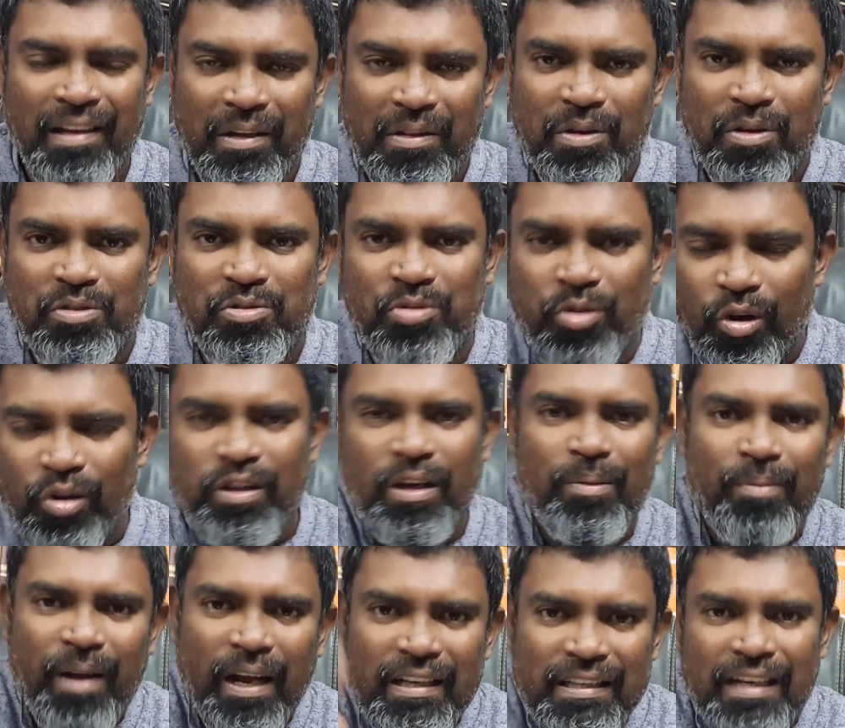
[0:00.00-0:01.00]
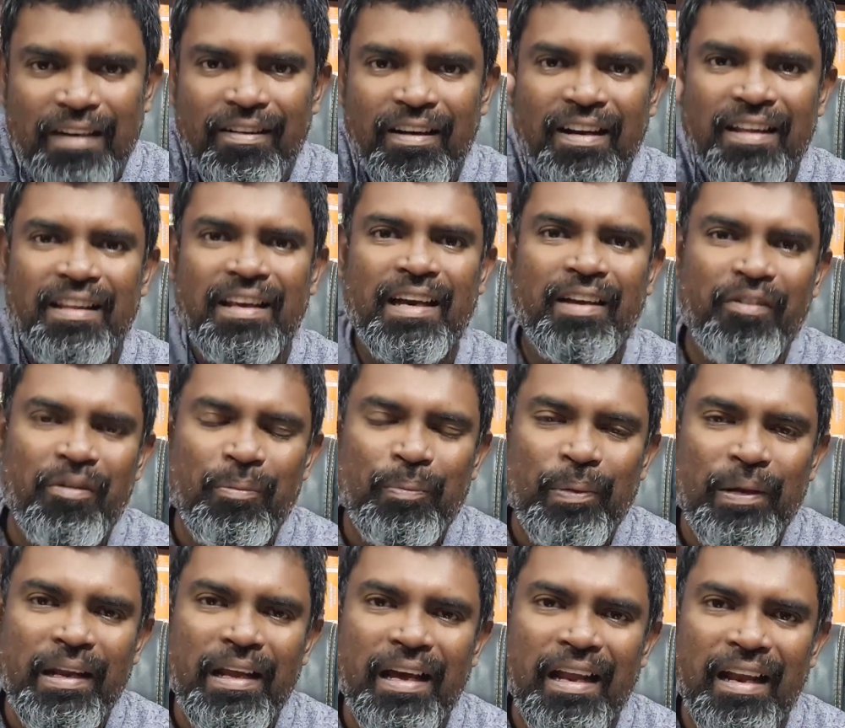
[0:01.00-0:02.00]
இந்த சோதாம் ராஜாவால் தாங்க
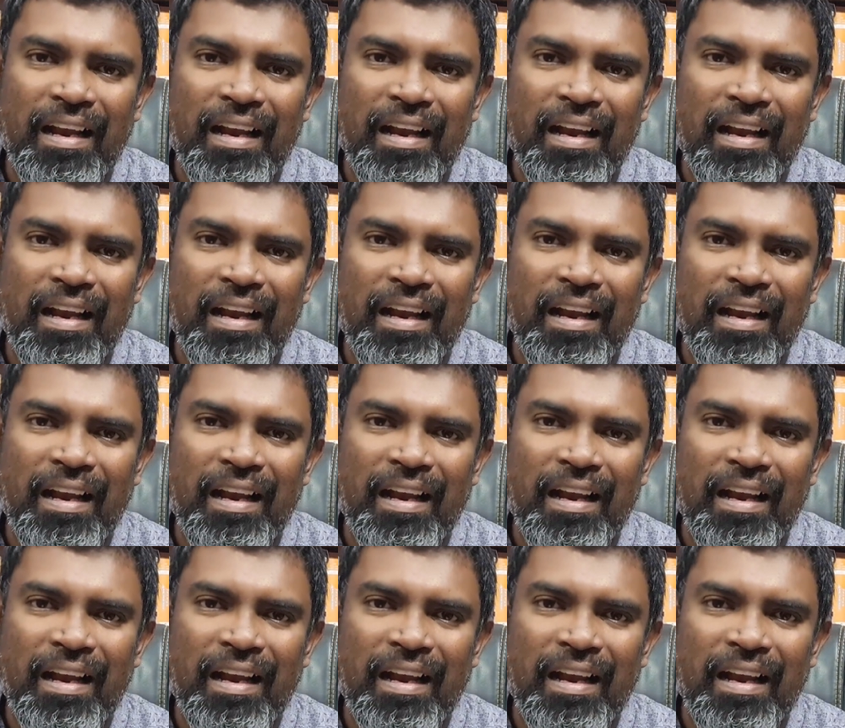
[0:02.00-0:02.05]
இவன் பெரிய